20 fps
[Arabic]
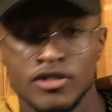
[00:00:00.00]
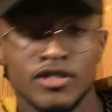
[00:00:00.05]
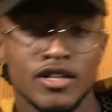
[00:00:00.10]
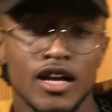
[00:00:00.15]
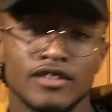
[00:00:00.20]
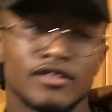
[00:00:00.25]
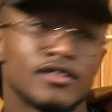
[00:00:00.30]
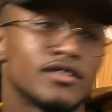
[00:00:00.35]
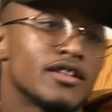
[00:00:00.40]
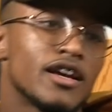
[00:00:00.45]

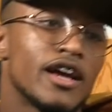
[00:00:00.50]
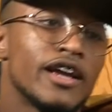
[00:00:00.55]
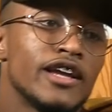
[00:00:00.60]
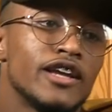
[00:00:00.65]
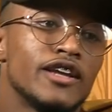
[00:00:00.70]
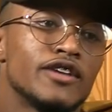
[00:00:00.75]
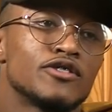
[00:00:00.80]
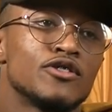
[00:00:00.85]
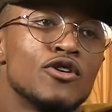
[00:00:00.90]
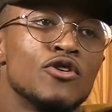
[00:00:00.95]
صاب
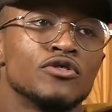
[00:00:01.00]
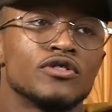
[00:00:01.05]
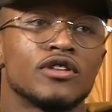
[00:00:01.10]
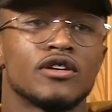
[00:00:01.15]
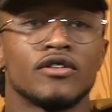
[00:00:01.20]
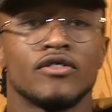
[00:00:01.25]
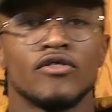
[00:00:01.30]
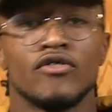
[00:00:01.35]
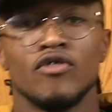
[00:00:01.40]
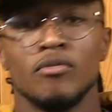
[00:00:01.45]
اي سونتر
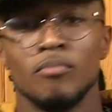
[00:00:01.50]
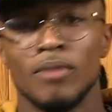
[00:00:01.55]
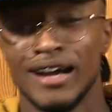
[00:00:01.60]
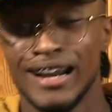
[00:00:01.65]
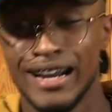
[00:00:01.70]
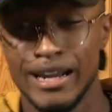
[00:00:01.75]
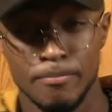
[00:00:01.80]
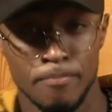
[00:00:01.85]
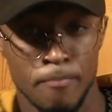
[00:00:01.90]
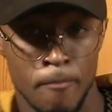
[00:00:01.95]
في
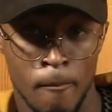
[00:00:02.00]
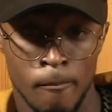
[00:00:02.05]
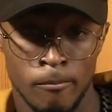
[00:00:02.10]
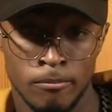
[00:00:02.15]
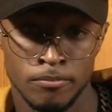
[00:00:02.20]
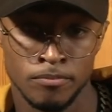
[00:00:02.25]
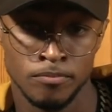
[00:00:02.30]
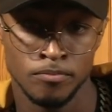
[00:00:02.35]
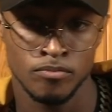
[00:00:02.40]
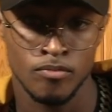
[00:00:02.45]
المغرب
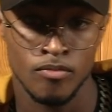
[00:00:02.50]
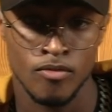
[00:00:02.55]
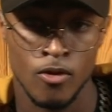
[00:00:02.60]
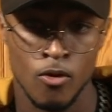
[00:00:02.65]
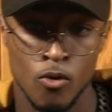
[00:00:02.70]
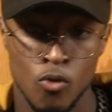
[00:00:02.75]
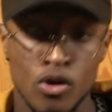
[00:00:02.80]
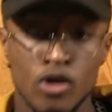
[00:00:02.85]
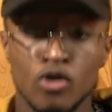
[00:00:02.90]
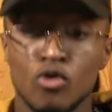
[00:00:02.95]

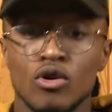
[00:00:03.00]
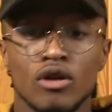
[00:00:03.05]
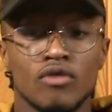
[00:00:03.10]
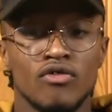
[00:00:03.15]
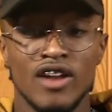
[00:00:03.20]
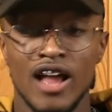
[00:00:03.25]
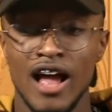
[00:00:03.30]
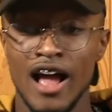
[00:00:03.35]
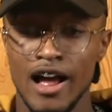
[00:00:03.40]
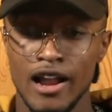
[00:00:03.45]
ولا نقول لك
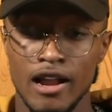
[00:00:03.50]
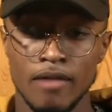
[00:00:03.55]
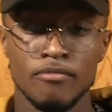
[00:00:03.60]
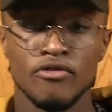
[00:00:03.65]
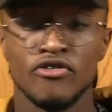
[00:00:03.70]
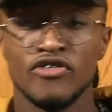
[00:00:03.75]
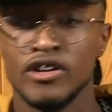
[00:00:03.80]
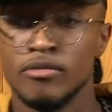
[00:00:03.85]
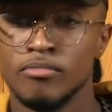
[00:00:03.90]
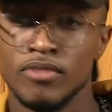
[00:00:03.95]
في العالم
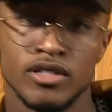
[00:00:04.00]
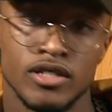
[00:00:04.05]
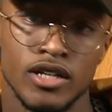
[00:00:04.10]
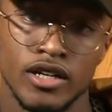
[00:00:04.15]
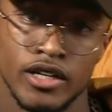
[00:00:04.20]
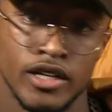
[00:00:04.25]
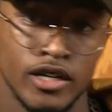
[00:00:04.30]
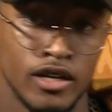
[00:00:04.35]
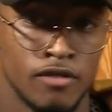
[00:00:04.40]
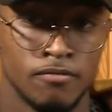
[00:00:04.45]
فيه
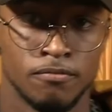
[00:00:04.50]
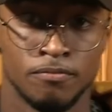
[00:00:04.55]
المشاكل